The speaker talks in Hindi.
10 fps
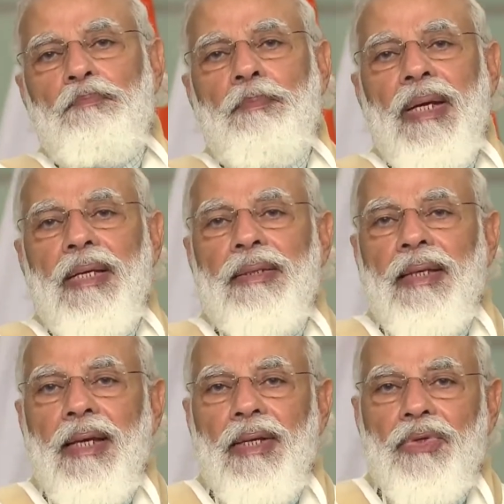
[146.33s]

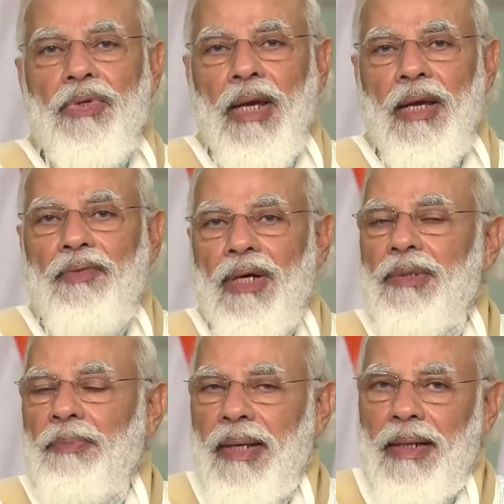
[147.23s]
बीते छह
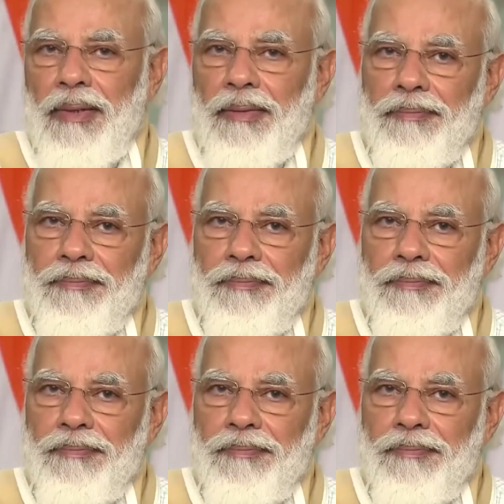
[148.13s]
वर्ष में